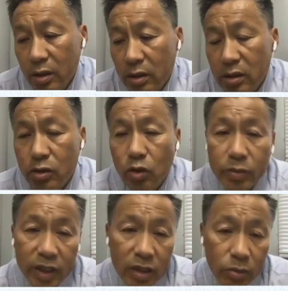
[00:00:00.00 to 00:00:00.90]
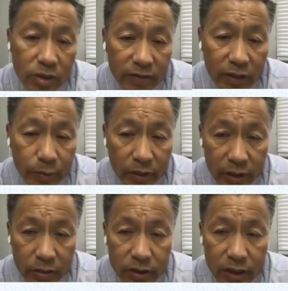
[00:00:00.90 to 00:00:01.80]
自从我们那个文章发表了
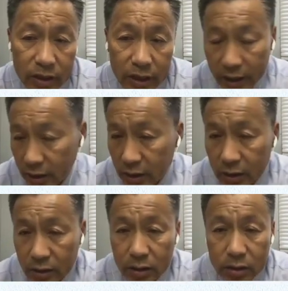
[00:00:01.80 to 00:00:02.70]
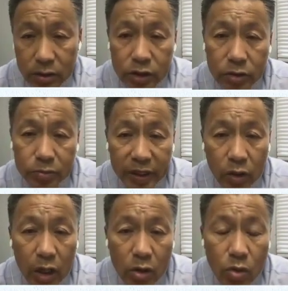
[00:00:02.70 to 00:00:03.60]
以后，现在呃已经被
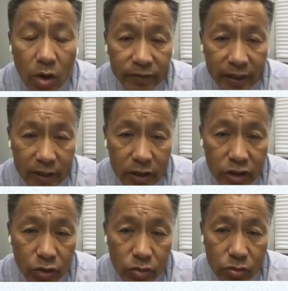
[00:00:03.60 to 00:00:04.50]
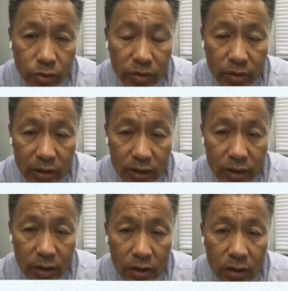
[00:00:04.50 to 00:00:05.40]
很广泛的这个技术用到这
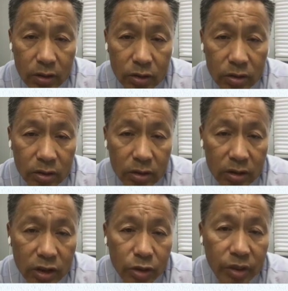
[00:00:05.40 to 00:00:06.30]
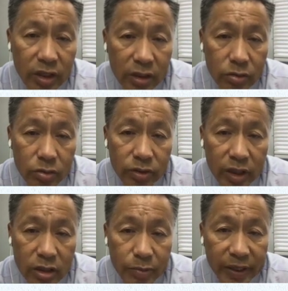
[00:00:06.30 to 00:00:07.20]
个呃医学图
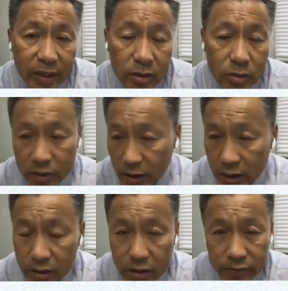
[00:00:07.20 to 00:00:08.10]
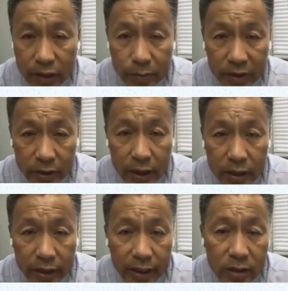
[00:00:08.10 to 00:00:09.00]
像识别。这个文章只发表了
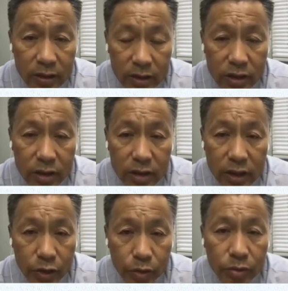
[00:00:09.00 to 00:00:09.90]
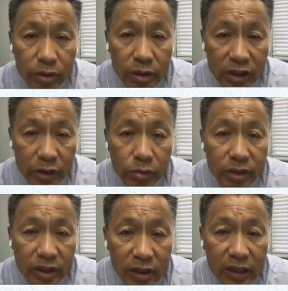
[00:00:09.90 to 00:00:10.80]
两年，已经这个引用率引用
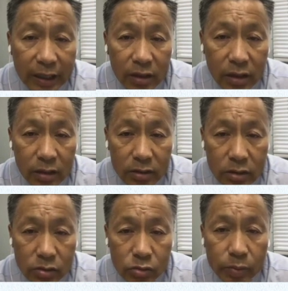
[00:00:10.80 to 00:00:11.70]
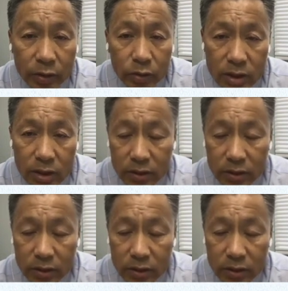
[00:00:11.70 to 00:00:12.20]
率已经达到了五百多次。